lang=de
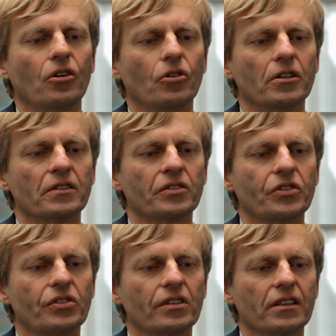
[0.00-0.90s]
Und
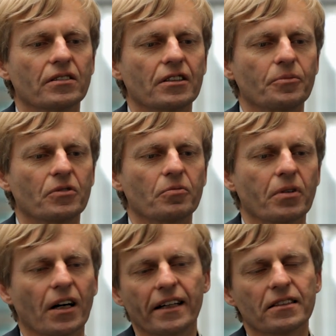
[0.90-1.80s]
es gibt
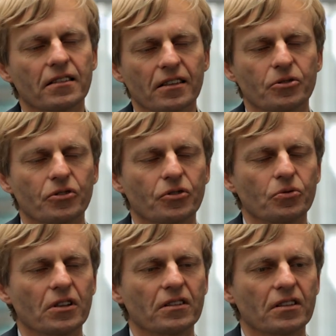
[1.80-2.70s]
Bereiche der Kultur,